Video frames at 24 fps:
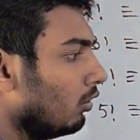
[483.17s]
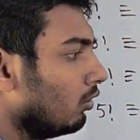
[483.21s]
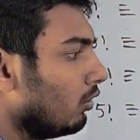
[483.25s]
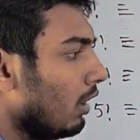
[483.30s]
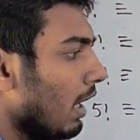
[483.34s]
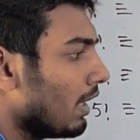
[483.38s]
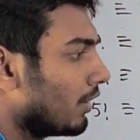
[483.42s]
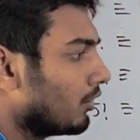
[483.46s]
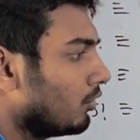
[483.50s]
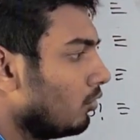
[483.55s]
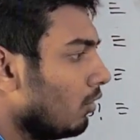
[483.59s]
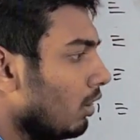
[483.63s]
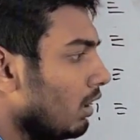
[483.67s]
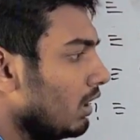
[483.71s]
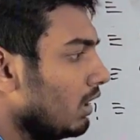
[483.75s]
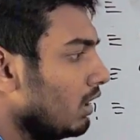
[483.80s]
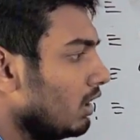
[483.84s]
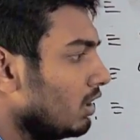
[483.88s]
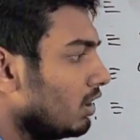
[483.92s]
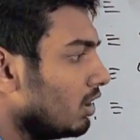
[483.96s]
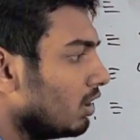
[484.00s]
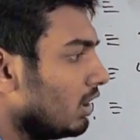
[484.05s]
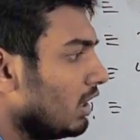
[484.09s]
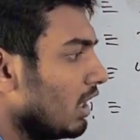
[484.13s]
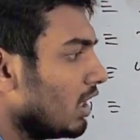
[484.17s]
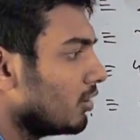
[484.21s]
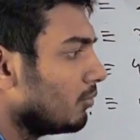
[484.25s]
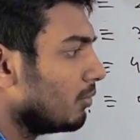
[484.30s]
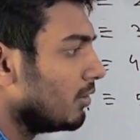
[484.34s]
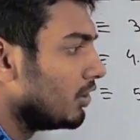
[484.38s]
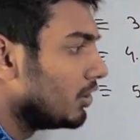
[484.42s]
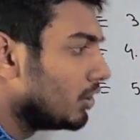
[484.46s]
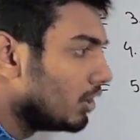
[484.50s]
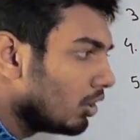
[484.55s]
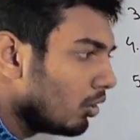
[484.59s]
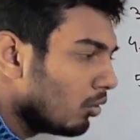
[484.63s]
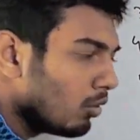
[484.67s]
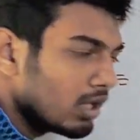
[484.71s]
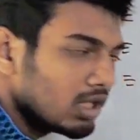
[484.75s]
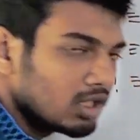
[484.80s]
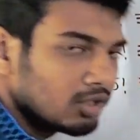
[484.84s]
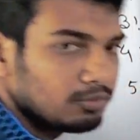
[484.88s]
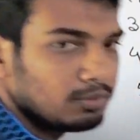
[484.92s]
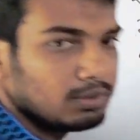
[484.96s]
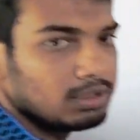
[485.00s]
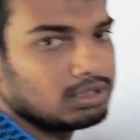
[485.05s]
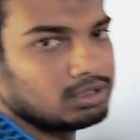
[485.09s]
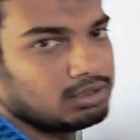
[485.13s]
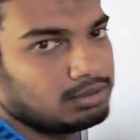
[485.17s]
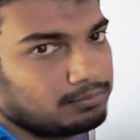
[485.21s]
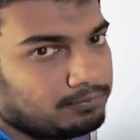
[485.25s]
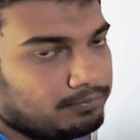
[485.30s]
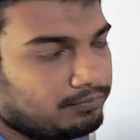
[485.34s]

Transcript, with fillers: তো অ্যাকচুয়ালি কি আসবে জিরো আসবে